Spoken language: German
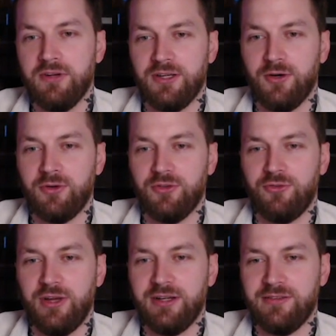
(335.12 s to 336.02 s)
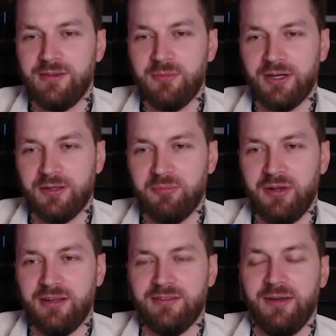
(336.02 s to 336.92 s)
Wenn ich Hawkins Strangle sehe, mache ich einen
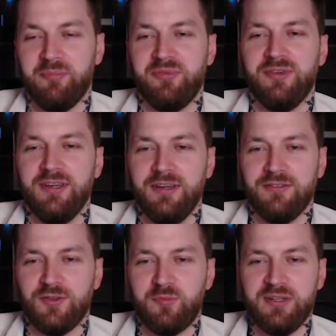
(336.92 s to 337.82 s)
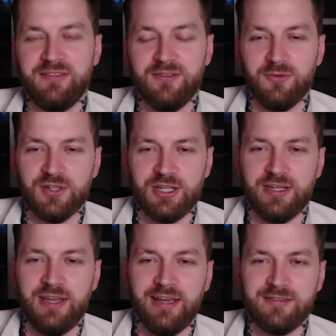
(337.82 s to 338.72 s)
Platt. Ja, pff des Spiels sind du
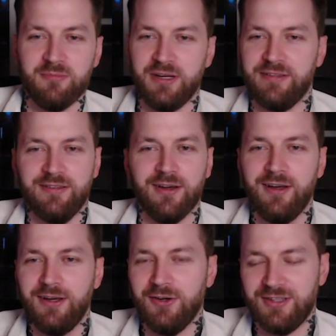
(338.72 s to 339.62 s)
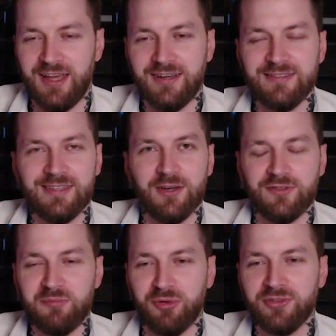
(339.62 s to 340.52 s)
wahrscheinlich ein Hexenmeister. Und dann sich
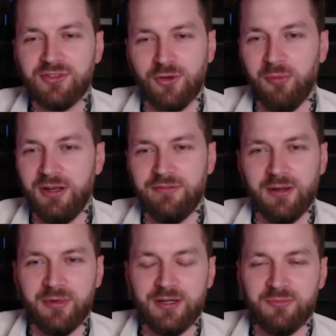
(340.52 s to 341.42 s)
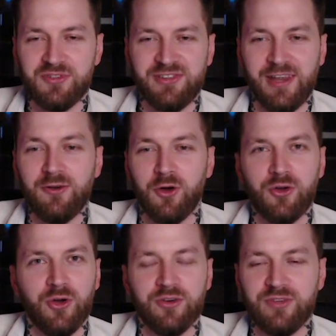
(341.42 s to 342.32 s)
auf die Brust trommeln, weil man im
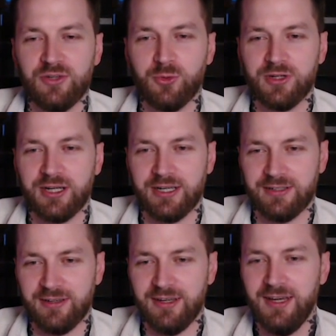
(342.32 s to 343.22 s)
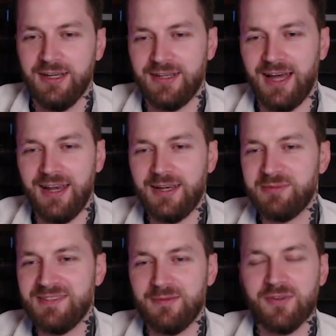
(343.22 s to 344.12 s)
Stunlock irgendwen totgekriegt hat. Die
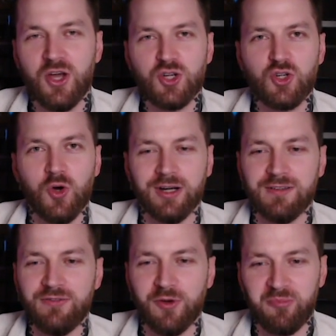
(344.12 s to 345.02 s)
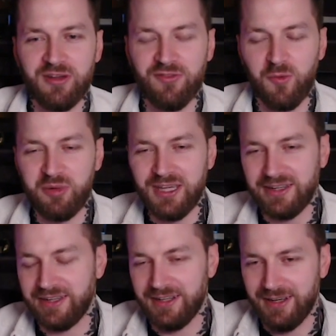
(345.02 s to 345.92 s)
allerliebsten sind Schurken, die von
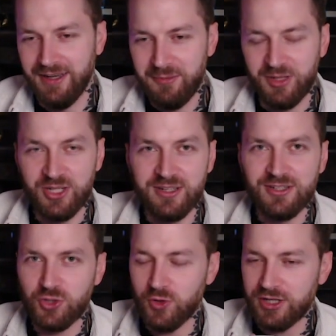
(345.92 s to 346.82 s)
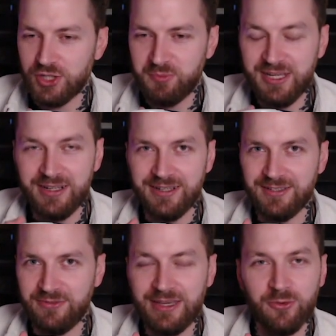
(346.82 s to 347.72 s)
PvP reden. Man, Schurke spielen
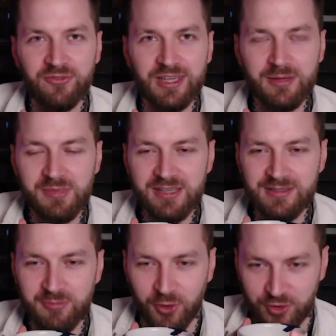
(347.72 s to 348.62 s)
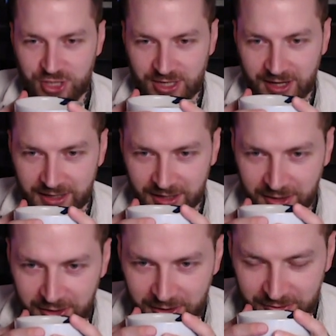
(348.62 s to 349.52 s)
ist WoW im Easy Mode
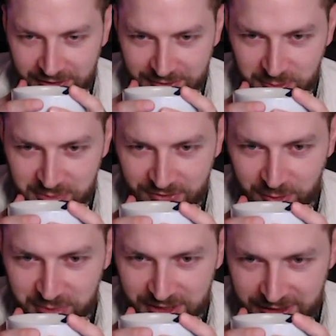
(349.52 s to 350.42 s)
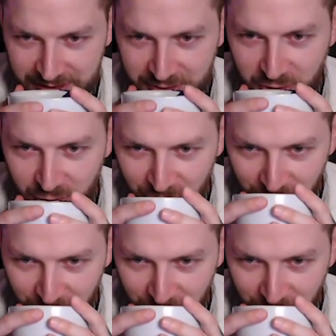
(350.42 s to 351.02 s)
starten, wenn es um PvP geht.